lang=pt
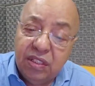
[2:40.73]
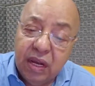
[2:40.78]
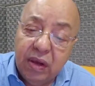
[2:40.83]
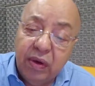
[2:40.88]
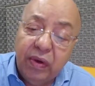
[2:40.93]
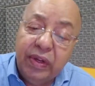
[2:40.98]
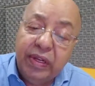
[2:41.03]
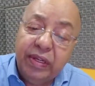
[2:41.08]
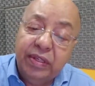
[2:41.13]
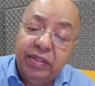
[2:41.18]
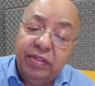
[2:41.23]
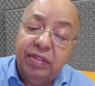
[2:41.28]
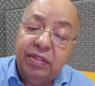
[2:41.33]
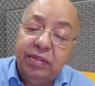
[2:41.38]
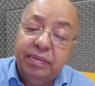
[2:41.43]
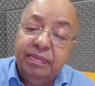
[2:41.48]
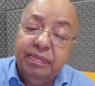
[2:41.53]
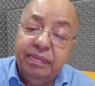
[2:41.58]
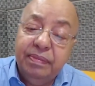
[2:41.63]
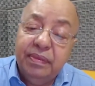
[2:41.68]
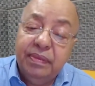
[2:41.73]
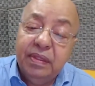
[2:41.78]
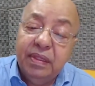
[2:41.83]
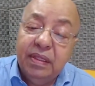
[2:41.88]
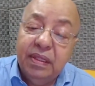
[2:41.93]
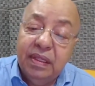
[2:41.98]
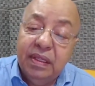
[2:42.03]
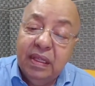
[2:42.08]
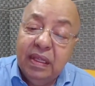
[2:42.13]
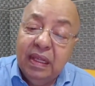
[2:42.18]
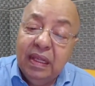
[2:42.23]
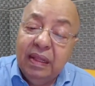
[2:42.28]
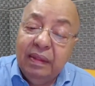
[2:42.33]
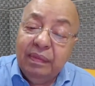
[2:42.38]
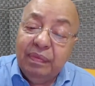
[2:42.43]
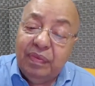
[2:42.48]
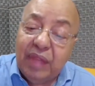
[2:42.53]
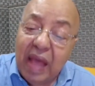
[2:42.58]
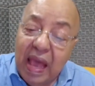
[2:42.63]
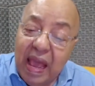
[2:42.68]
Senhores,
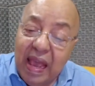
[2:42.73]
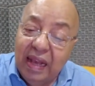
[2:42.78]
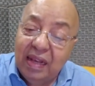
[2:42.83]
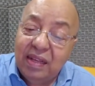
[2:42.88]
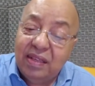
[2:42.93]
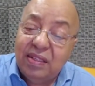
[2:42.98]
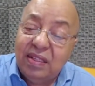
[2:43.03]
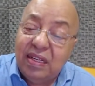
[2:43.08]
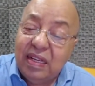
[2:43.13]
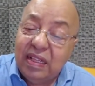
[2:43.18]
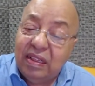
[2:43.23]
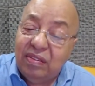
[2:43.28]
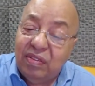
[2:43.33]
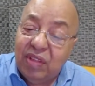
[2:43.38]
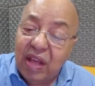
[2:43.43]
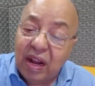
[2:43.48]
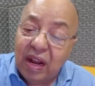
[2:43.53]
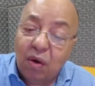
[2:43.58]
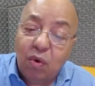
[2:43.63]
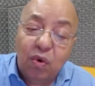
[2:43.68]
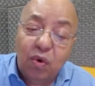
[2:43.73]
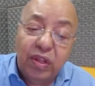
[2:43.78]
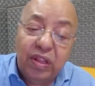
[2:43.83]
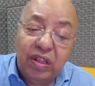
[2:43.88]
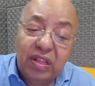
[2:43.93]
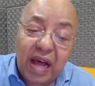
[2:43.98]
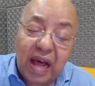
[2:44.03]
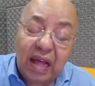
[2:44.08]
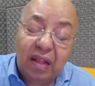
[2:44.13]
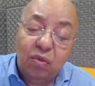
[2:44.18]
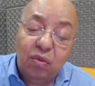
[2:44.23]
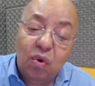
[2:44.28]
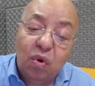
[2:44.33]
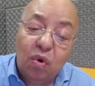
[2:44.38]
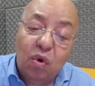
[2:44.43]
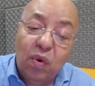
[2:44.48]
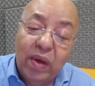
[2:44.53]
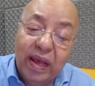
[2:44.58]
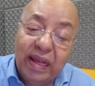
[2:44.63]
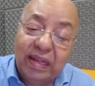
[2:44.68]
tem que se ter
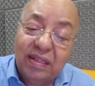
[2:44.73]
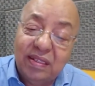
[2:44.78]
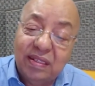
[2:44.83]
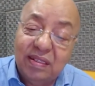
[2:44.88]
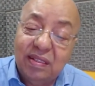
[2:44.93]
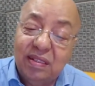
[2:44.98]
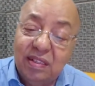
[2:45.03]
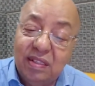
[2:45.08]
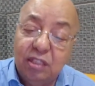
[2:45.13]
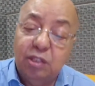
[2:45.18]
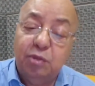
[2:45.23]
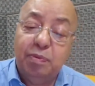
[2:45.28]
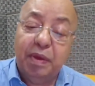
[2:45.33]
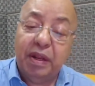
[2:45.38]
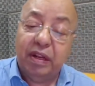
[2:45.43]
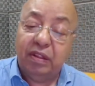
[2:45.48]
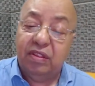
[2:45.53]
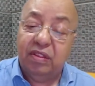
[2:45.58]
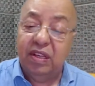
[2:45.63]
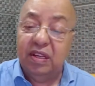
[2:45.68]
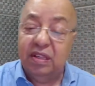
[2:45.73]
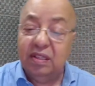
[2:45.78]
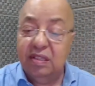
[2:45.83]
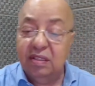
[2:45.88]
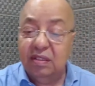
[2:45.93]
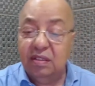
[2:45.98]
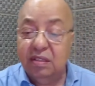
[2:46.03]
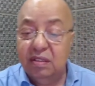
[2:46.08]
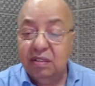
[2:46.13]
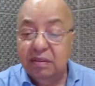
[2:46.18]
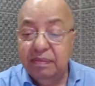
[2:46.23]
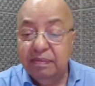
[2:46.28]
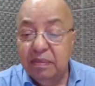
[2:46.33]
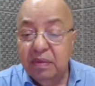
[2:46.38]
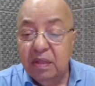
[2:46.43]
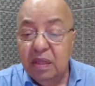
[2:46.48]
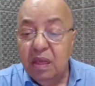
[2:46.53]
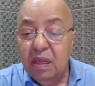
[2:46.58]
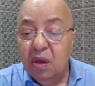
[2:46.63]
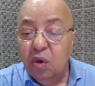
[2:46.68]
cuidado com essas espertezas,
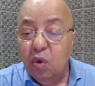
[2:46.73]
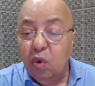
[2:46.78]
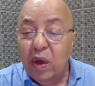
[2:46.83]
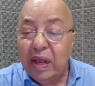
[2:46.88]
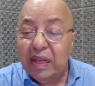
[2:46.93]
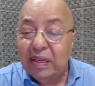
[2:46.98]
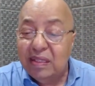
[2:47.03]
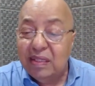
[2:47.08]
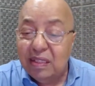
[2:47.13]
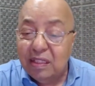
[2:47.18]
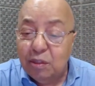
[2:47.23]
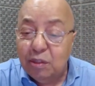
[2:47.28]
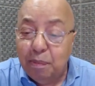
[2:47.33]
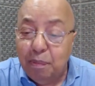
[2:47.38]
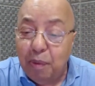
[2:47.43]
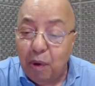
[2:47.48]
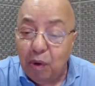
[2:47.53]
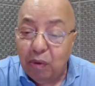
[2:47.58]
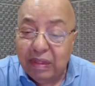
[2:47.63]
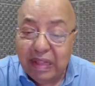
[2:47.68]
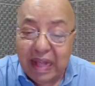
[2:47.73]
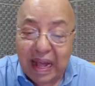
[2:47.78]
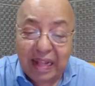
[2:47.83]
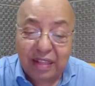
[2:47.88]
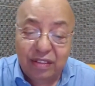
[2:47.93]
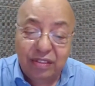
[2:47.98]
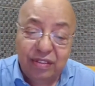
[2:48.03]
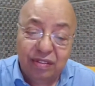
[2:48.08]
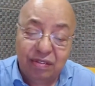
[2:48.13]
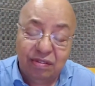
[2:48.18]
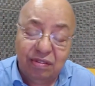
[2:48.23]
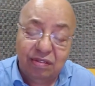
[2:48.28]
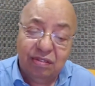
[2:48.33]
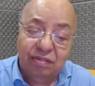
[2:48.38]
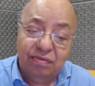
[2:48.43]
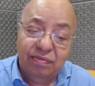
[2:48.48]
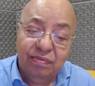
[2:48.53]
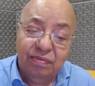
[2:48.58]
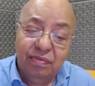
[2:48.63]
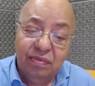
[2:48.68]
com essas
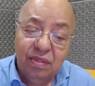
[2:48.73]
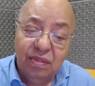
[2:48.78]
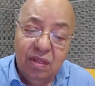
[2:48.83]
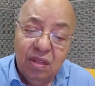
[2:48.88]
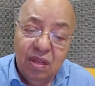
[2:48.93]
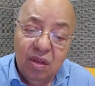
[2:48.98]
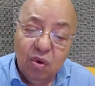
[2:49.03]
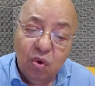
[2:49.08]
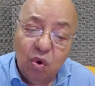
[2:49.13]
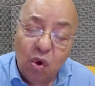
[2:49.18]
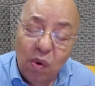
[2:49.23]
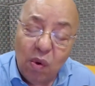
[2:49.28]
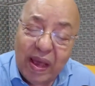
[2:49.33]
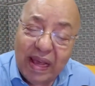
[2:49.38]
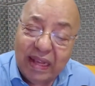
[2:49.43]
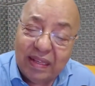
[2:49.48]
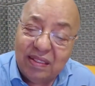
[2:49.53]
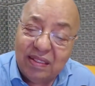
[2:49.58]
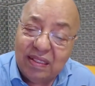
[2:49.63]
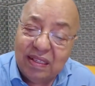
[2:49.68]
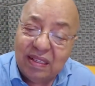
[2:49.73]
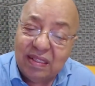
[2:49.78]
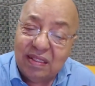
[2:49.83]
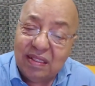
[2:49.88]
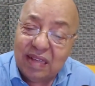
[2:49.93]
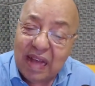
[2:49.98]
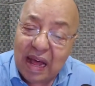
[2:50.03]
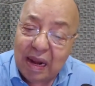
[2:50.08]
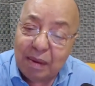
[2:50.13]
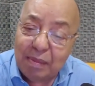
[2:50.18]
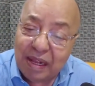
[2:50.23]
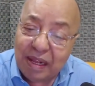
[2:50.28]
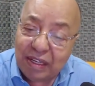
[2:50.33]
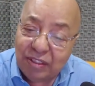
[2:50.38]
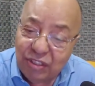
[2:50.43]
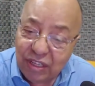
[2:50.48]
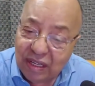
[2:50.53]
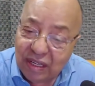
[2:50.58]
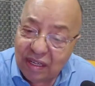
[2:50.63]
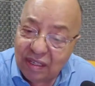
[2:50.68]
bondades, com essas
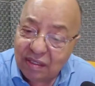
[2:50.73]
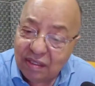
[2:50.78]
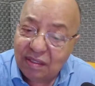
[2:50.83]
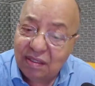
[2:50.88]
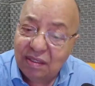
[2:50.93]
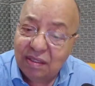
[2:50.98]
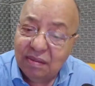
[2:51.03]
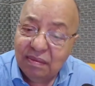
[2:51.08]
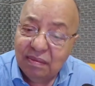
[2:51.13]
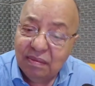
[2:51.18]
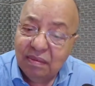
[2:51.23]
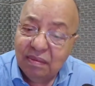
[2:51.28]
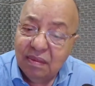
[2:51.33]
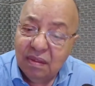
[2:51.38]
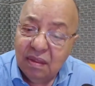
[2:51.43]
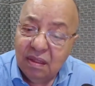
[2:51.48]
armadilhas.